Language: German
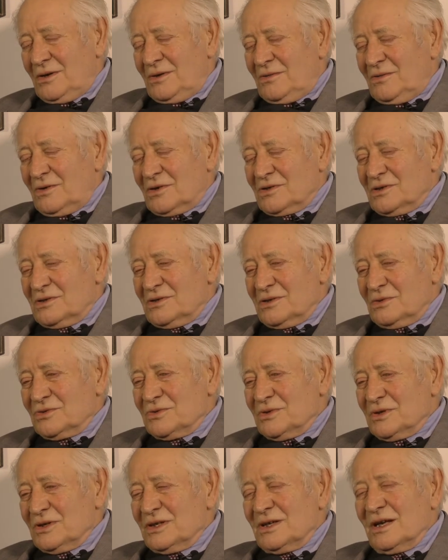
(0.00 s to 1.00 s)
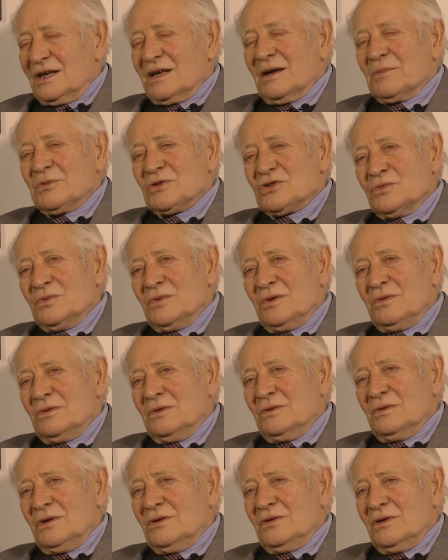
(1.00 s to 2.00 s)
also jetzt auswendig nicht, aber so
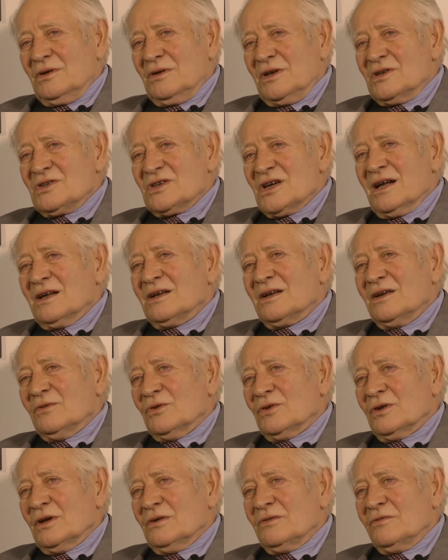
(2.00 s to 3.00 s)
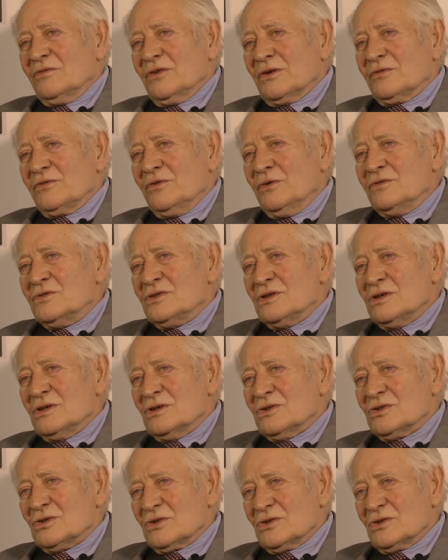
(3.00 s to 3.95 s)
nicht, nicht sehr alt geworden, Anfang 50 ist er